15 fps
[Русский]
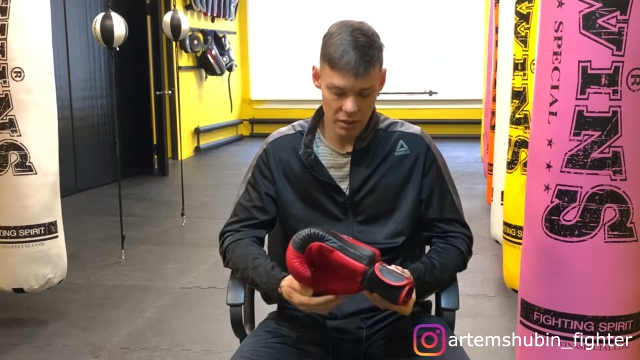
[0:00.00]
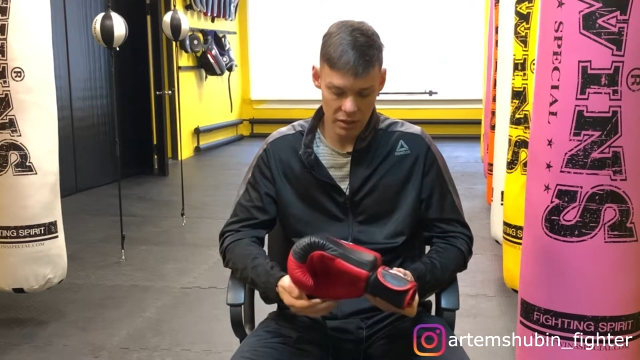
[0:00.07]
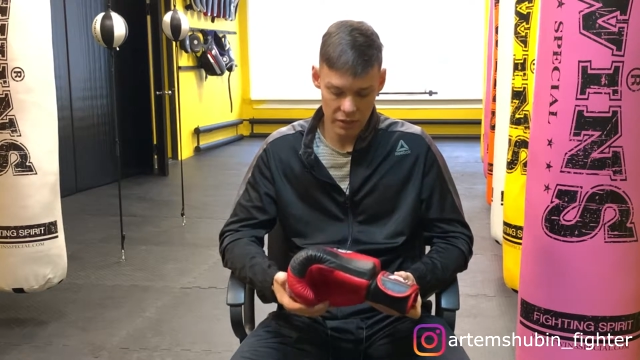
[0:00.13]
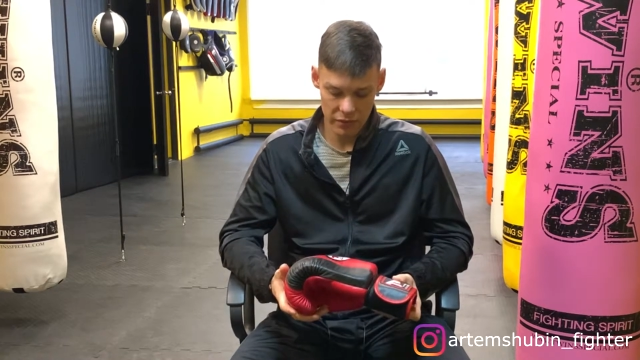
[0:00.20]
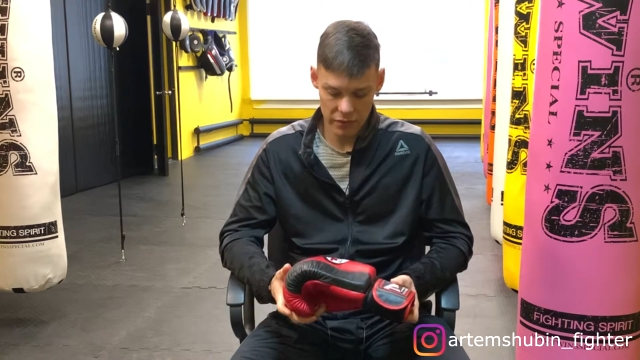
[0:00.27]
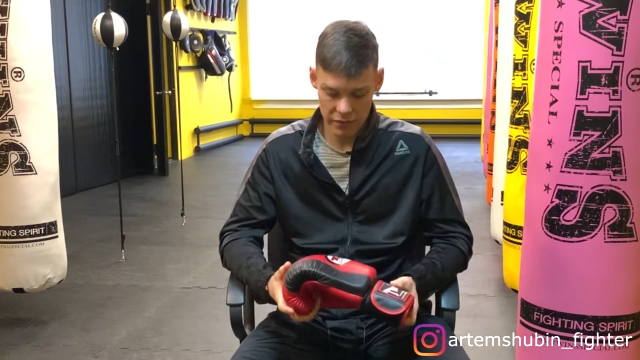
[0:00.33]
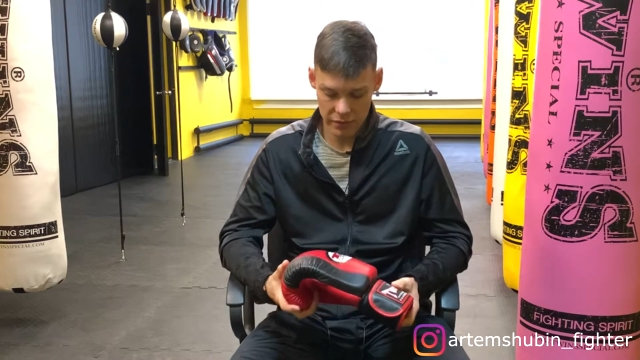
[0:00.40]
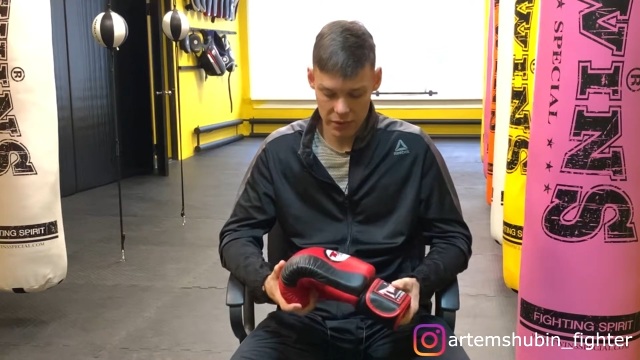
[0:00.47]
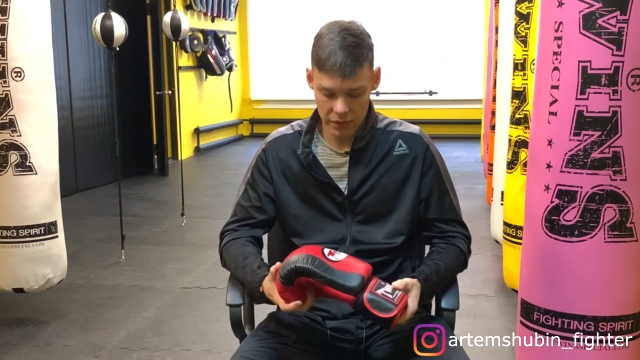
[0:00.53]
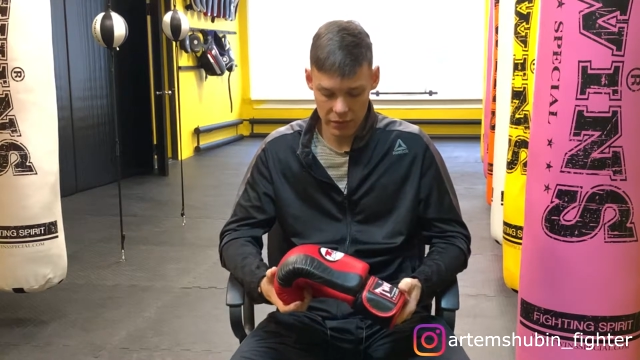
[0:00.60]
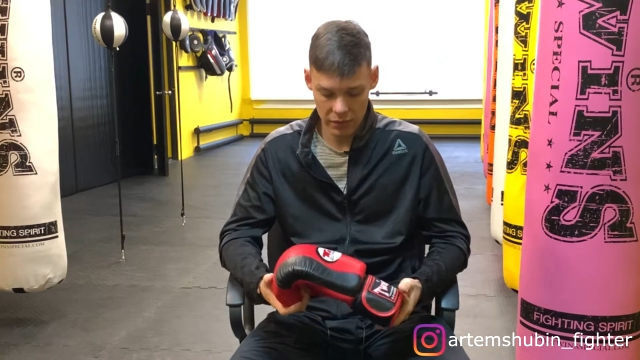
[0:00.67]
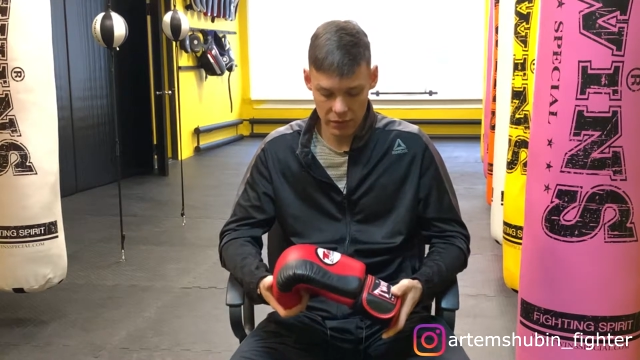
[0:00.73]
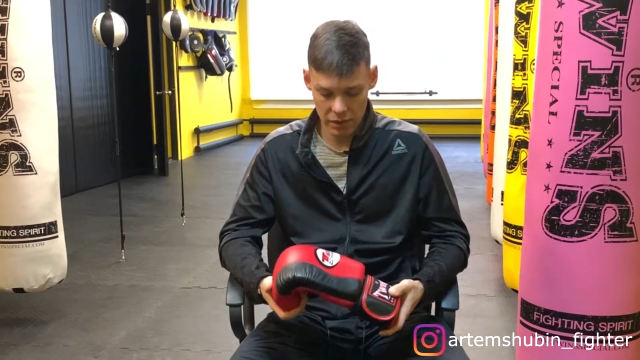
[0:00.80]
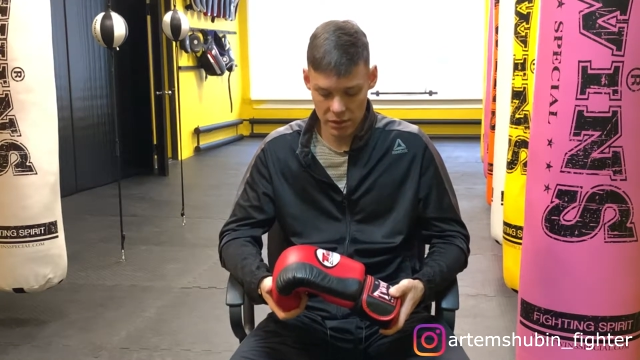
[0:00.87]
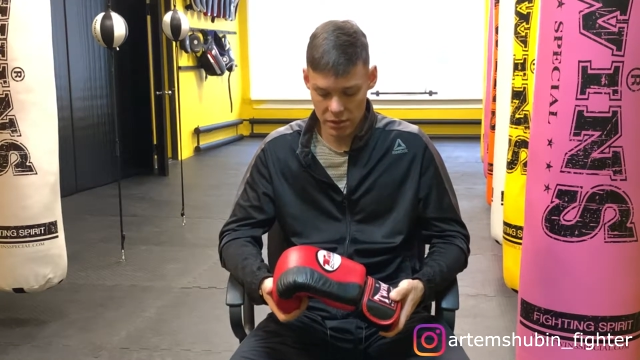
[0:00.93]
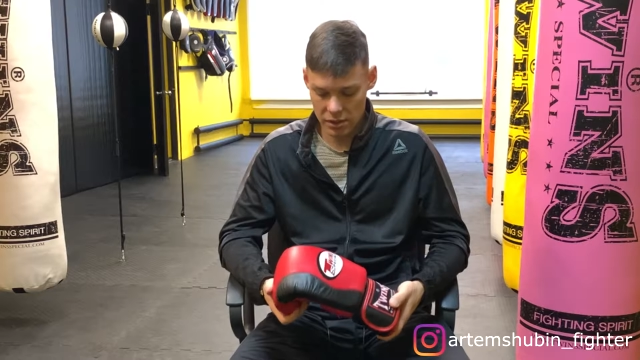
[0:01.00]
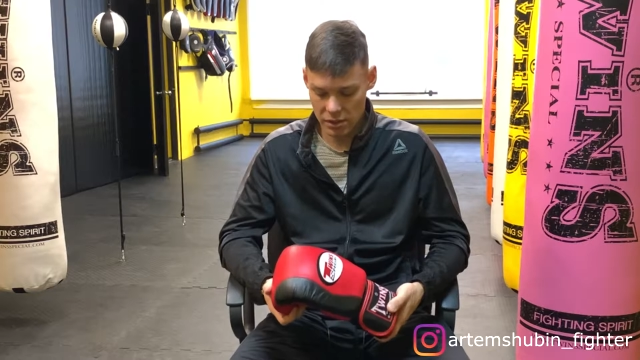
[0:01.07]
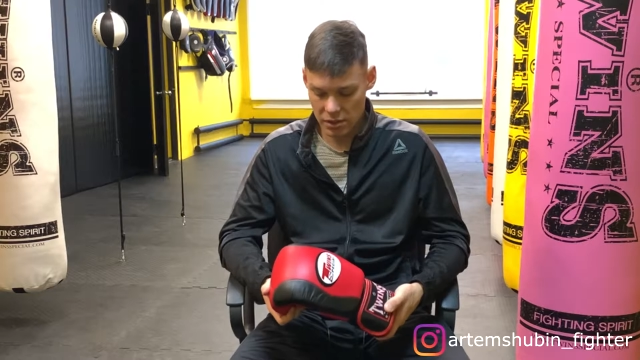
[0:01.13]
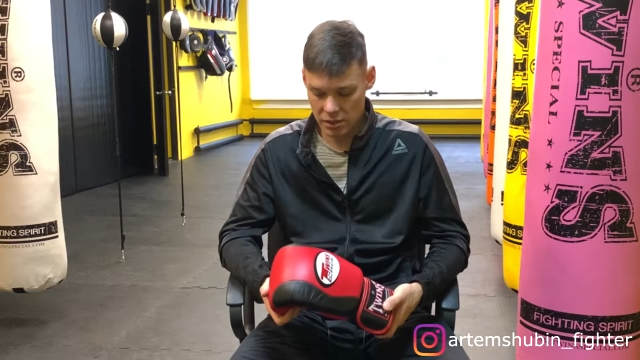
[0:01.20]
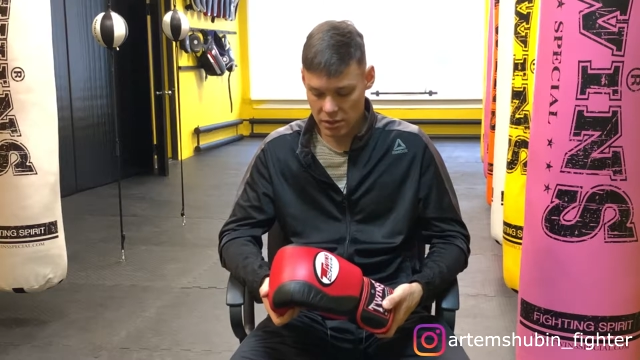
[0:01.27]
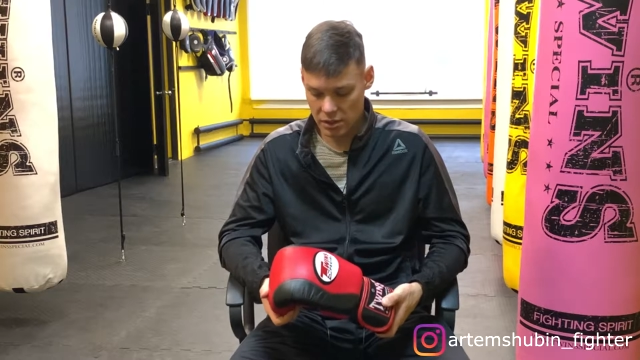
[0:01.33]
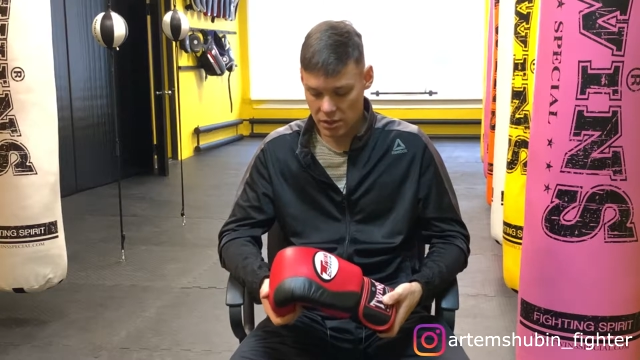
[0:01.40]
Как вы, как вы видите,
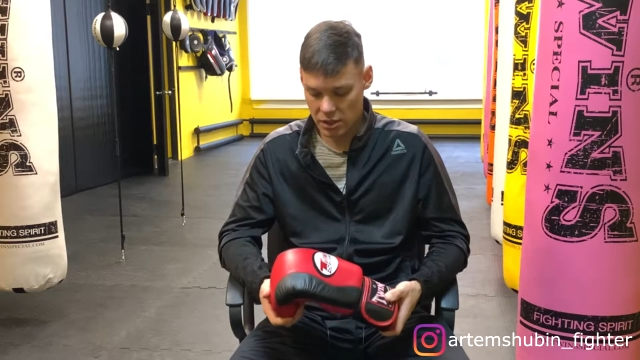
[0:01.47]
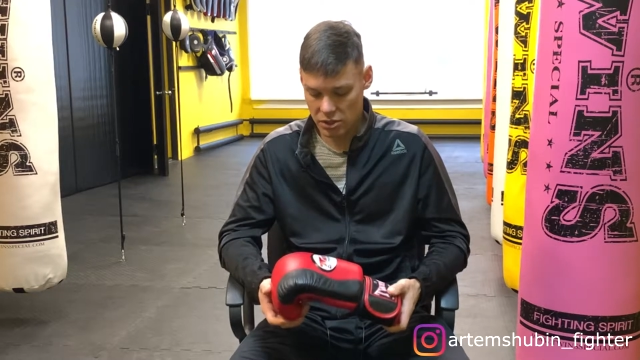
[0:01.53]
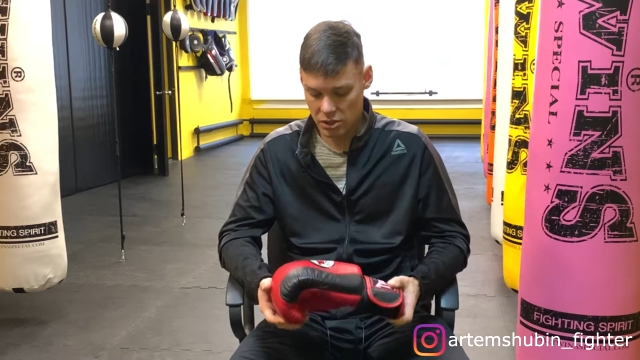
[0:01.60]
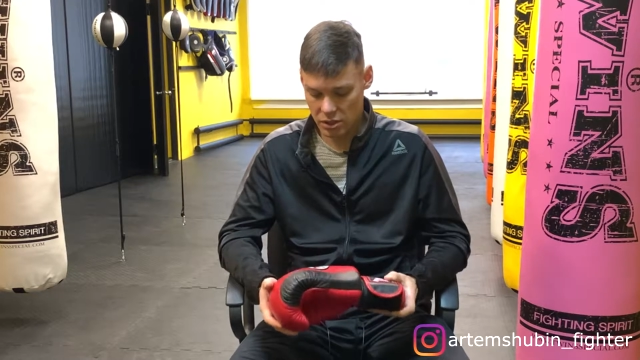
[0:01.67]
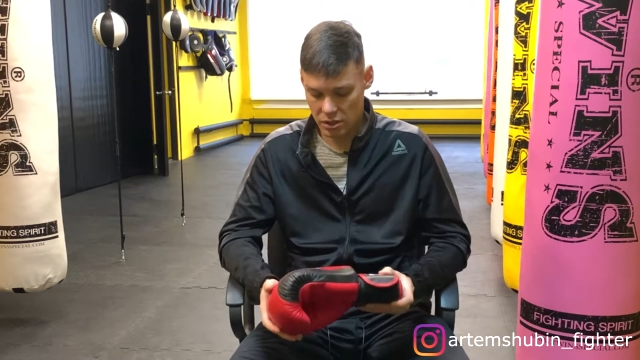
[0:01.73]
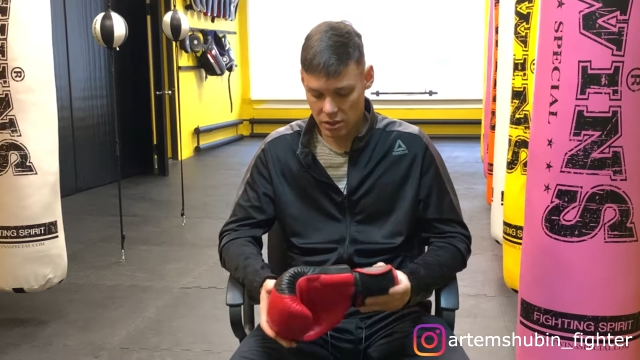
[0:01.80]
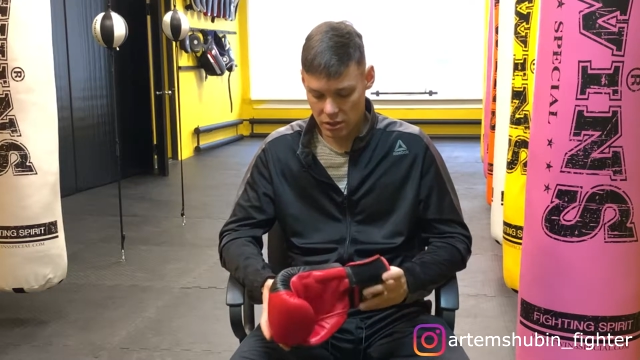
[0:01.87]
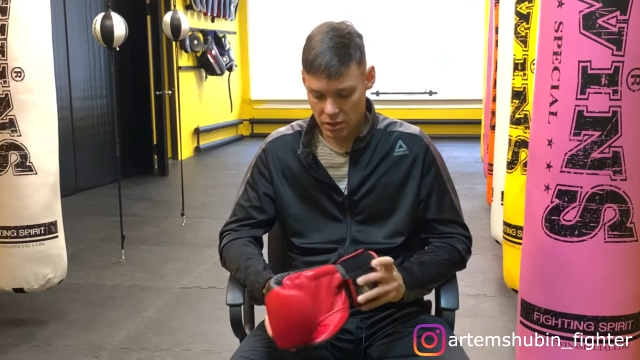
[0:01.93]
нигде. Даже